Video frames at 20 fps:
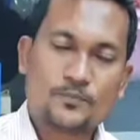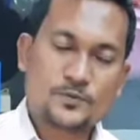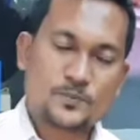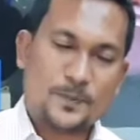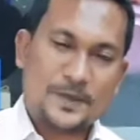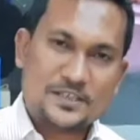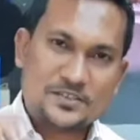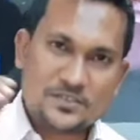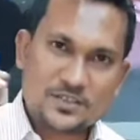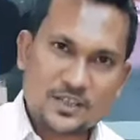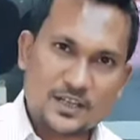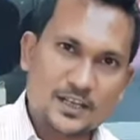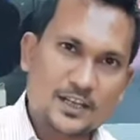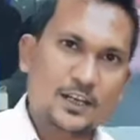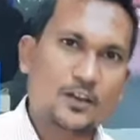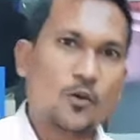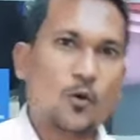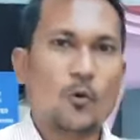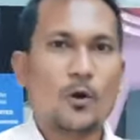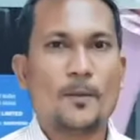
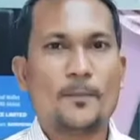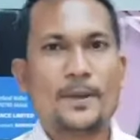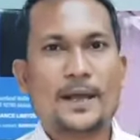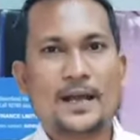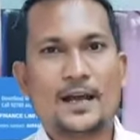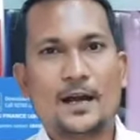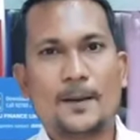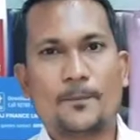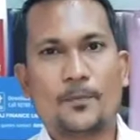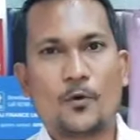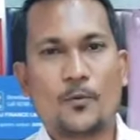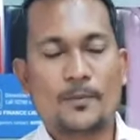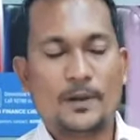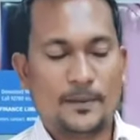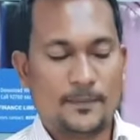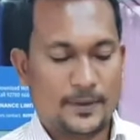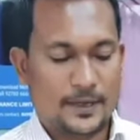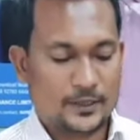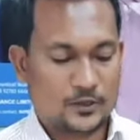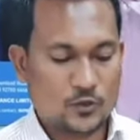स्पेशली लोअर बैक का
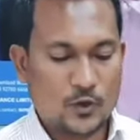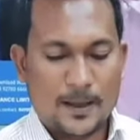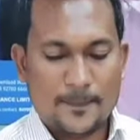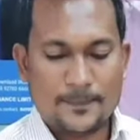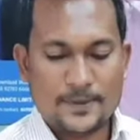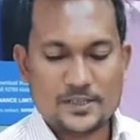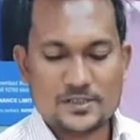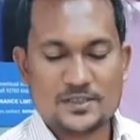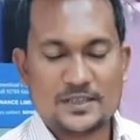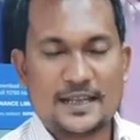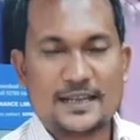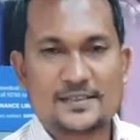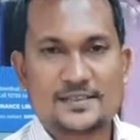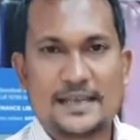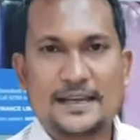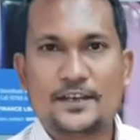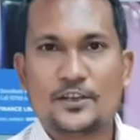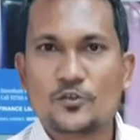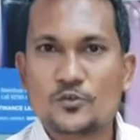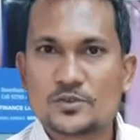प्रॉब्लम है तो आप इस
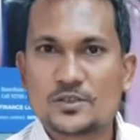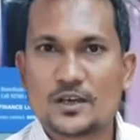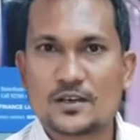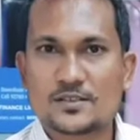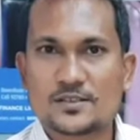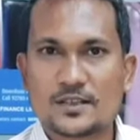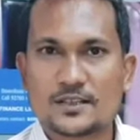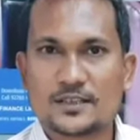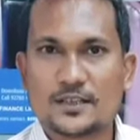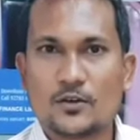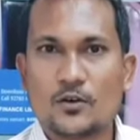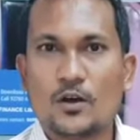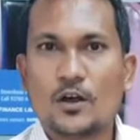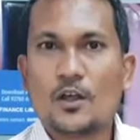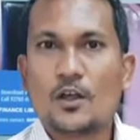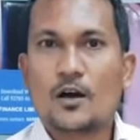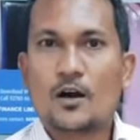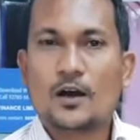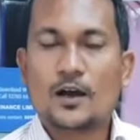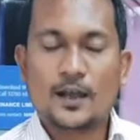साइड यूज़ कर सकते हो
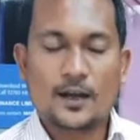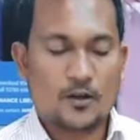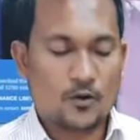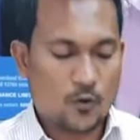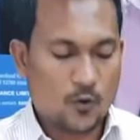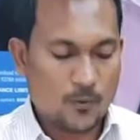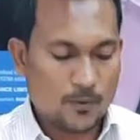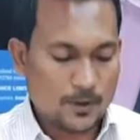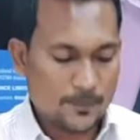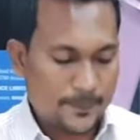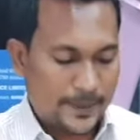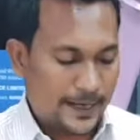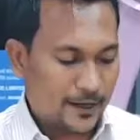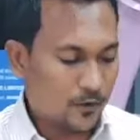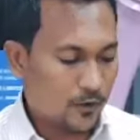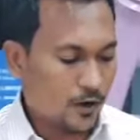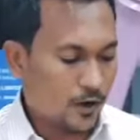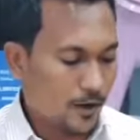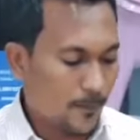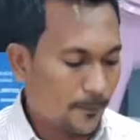अगर लोअर
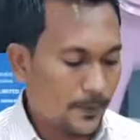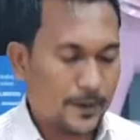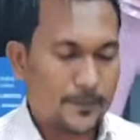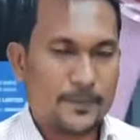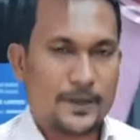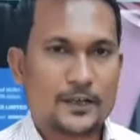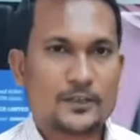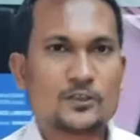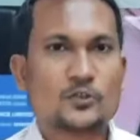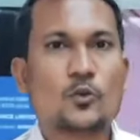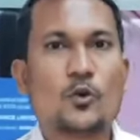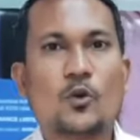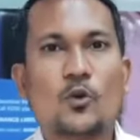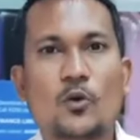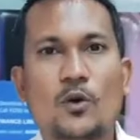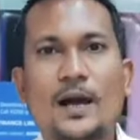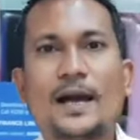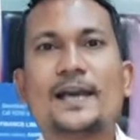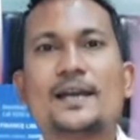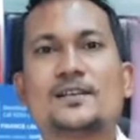बैक और अपर बैक
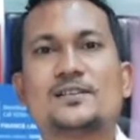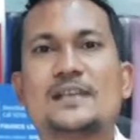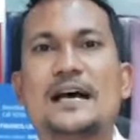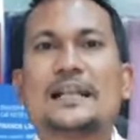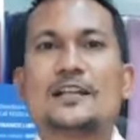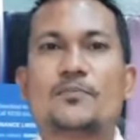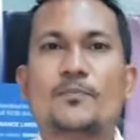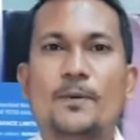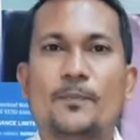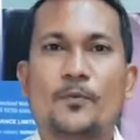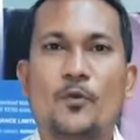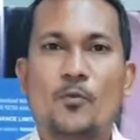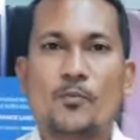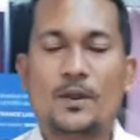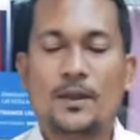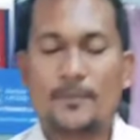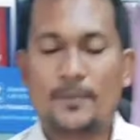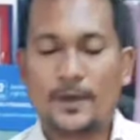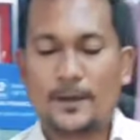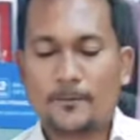दोनों का एक साथ में
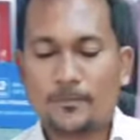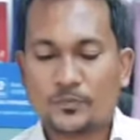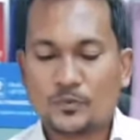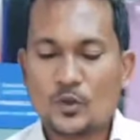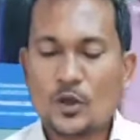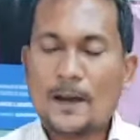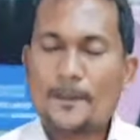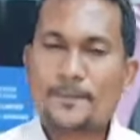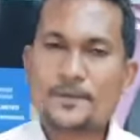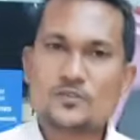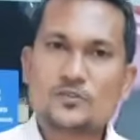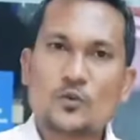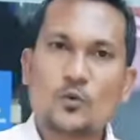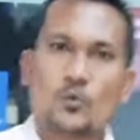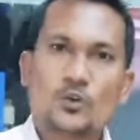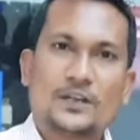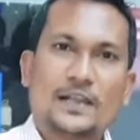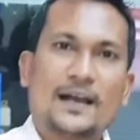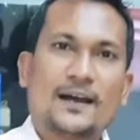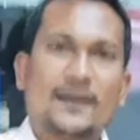प्रॉब्लम है तो आप इसको
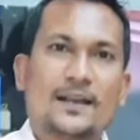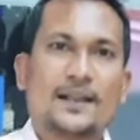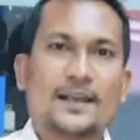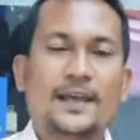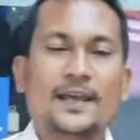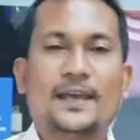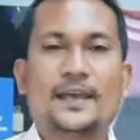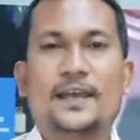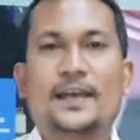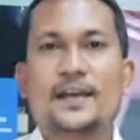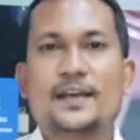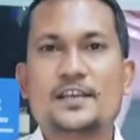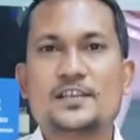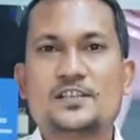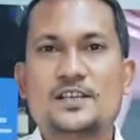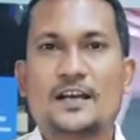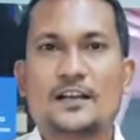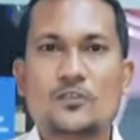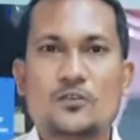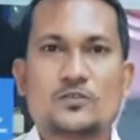उल्टा करके एक
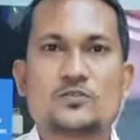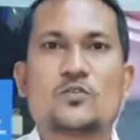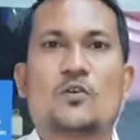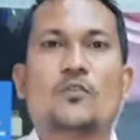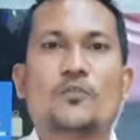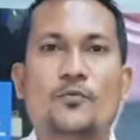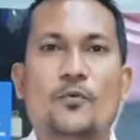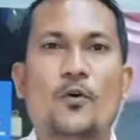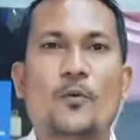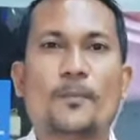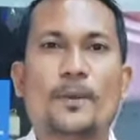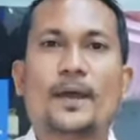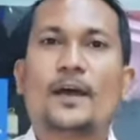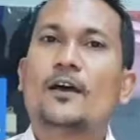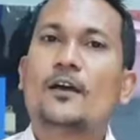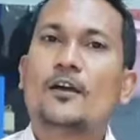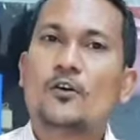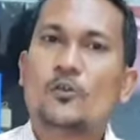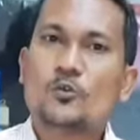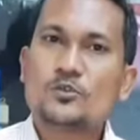इंच का जो सॉफ्ट फॉर्म है
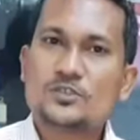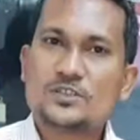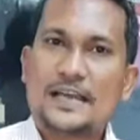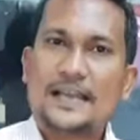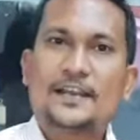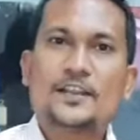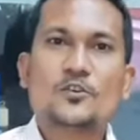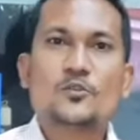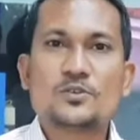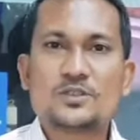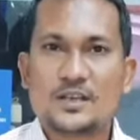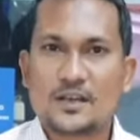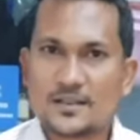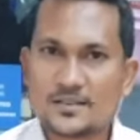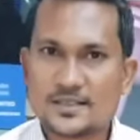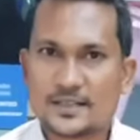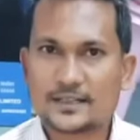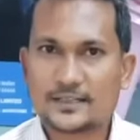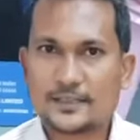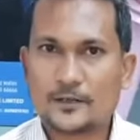उस साइड यूज़ कर
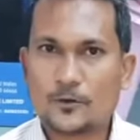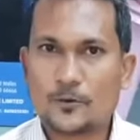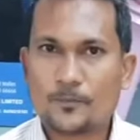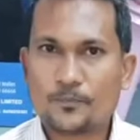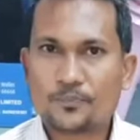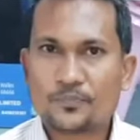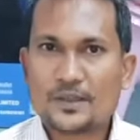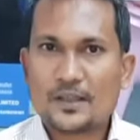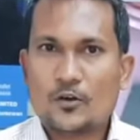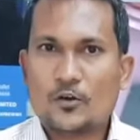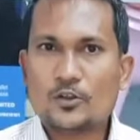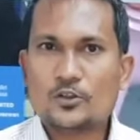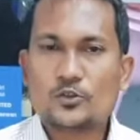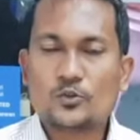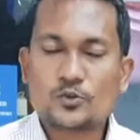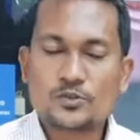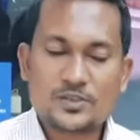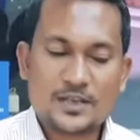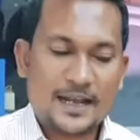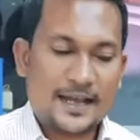सकते हो और
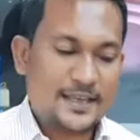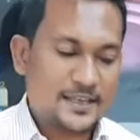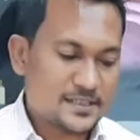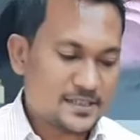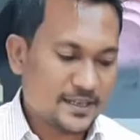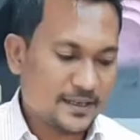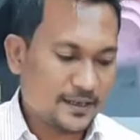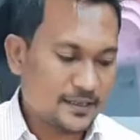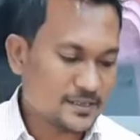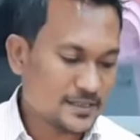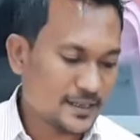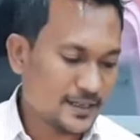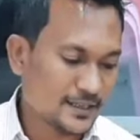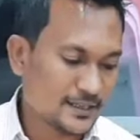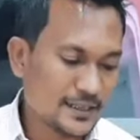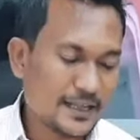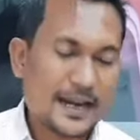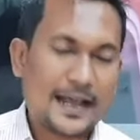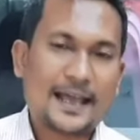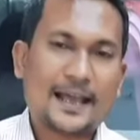दूसरा इसके इसके
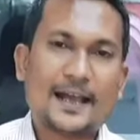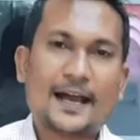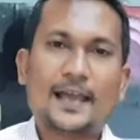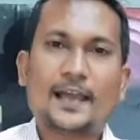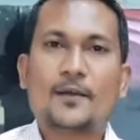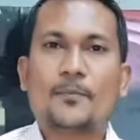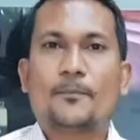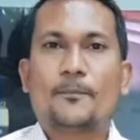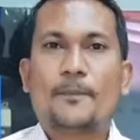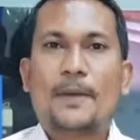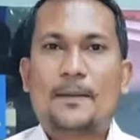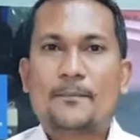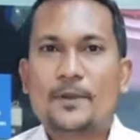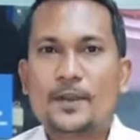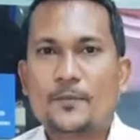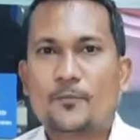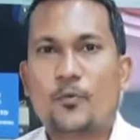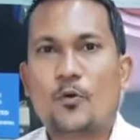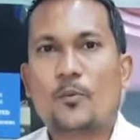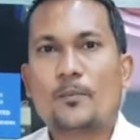अंदर आएगा एक
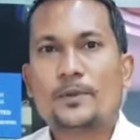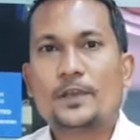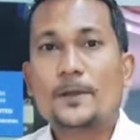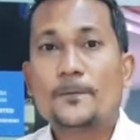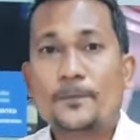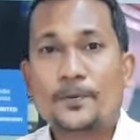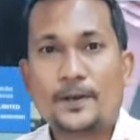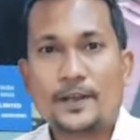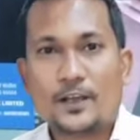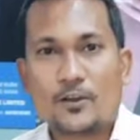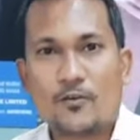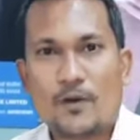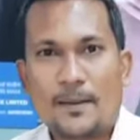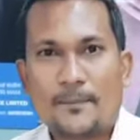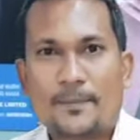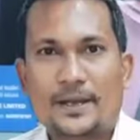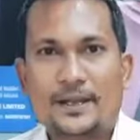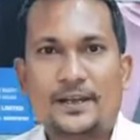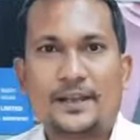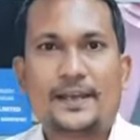मेमरी फॉर्म इफ़
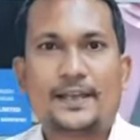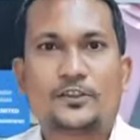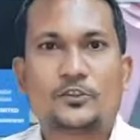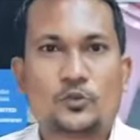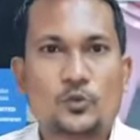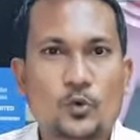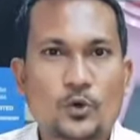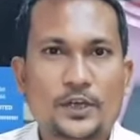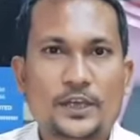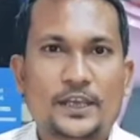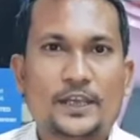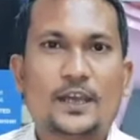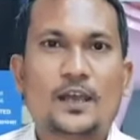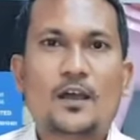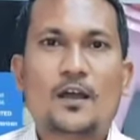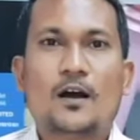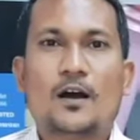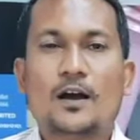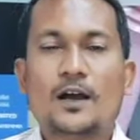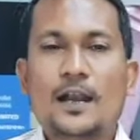रिक्वायरमेंट है तो ही
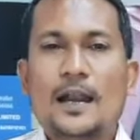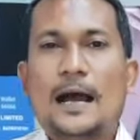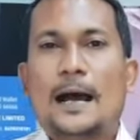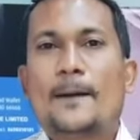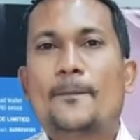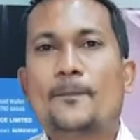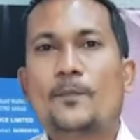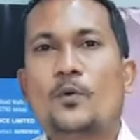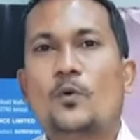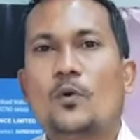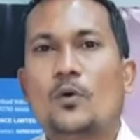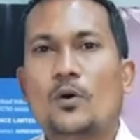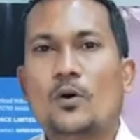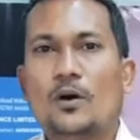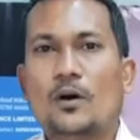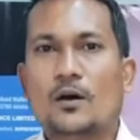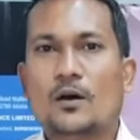अगर आपको